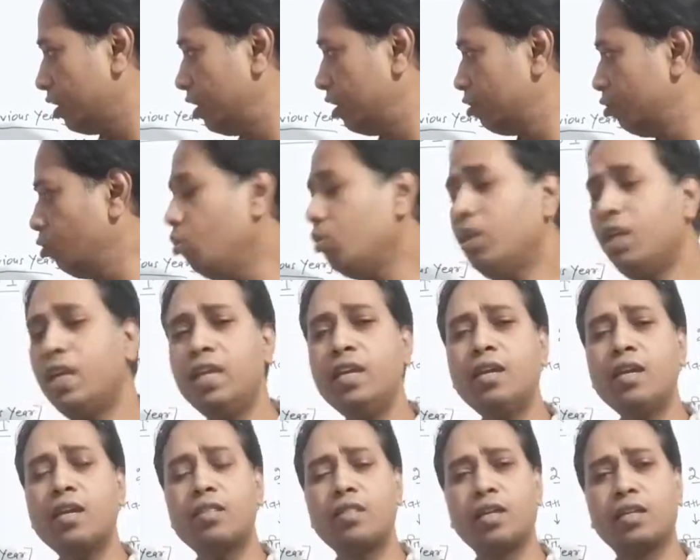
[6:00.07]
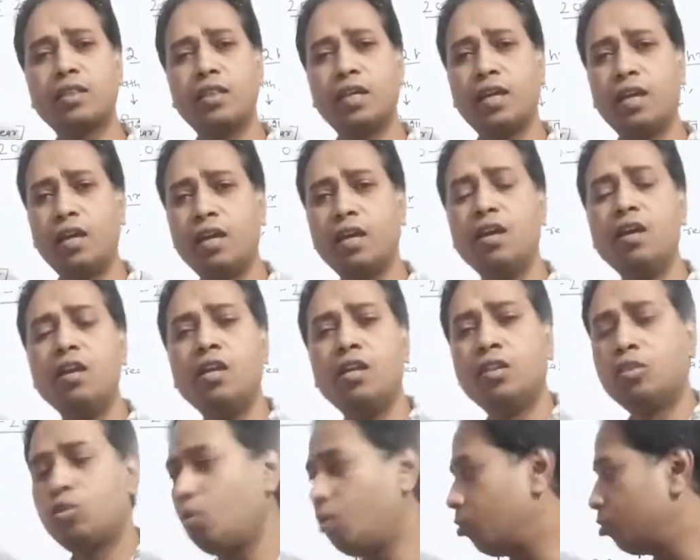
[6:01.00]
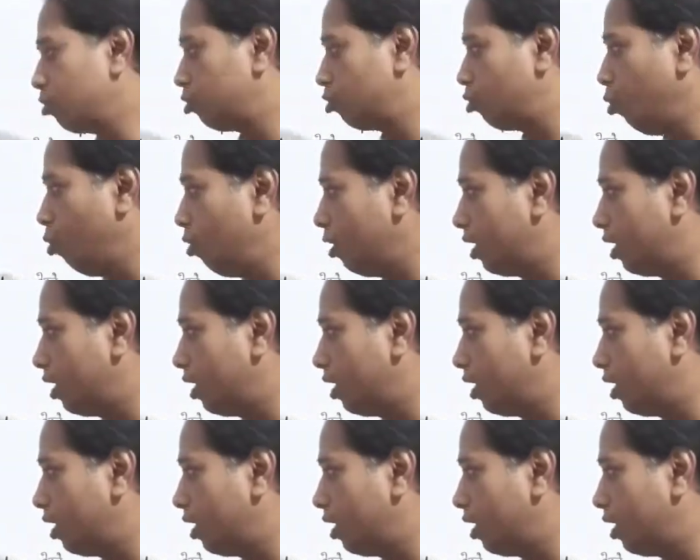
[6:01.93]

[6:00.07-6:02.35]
इग्नोर नहीं कर सकते हैं तो दो